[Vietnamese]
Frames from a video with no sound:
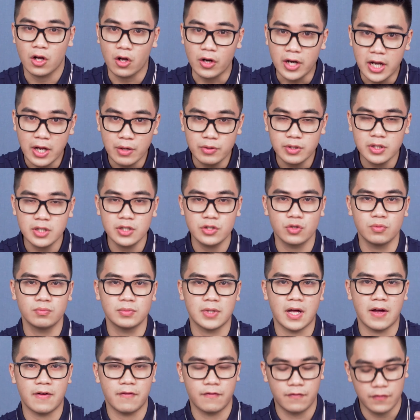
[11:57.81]
Còn nếu như
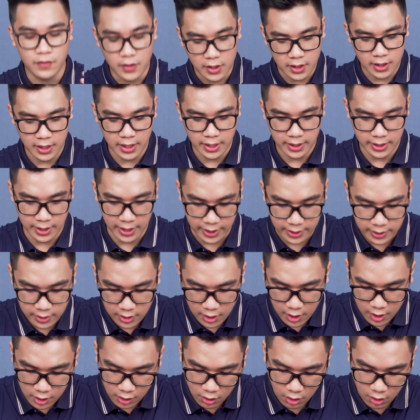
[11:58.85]
chúng ta vươn lên đến